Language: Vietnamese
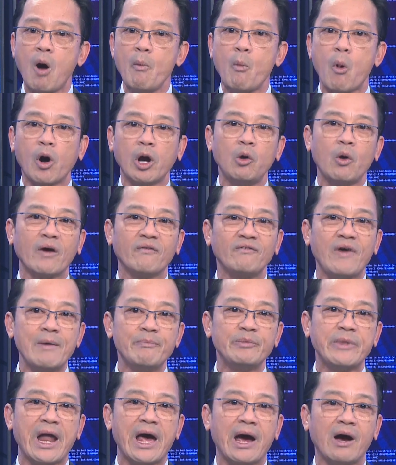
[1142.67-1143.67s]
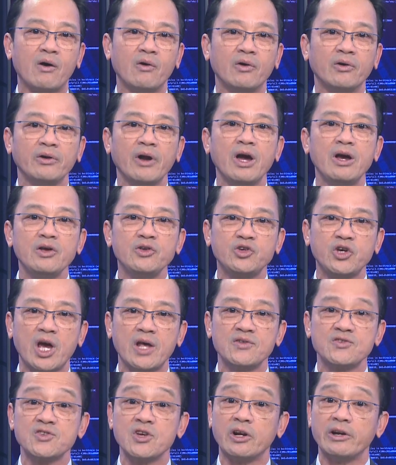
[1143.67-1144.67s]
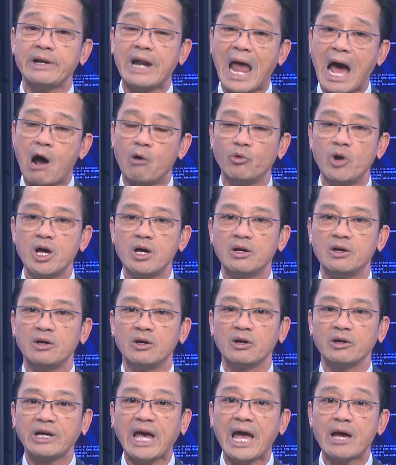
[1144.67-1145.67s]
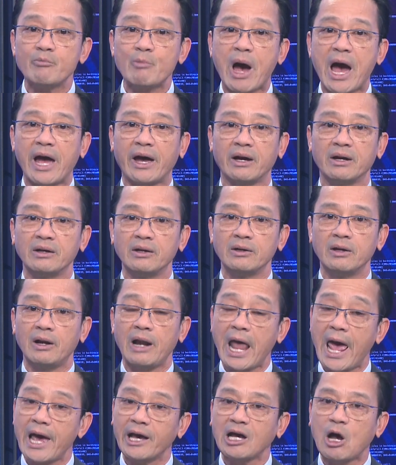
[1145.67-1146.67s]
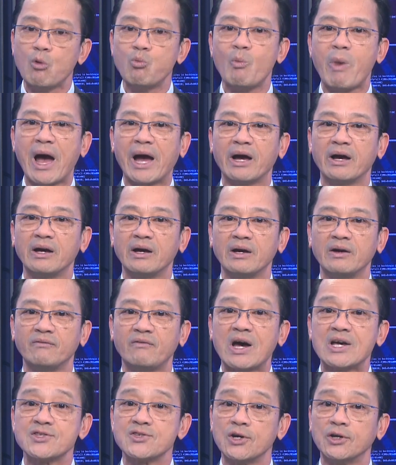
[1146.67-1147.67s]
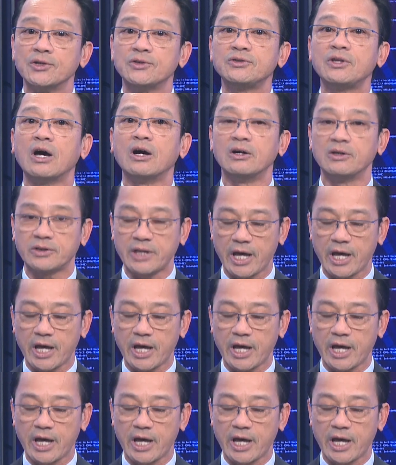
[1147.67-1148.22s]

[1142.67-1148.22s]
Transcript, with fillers: có một cái luật pháp nào đứng trên sự đạo đức, căn bản, lẽ công bằng và sự tử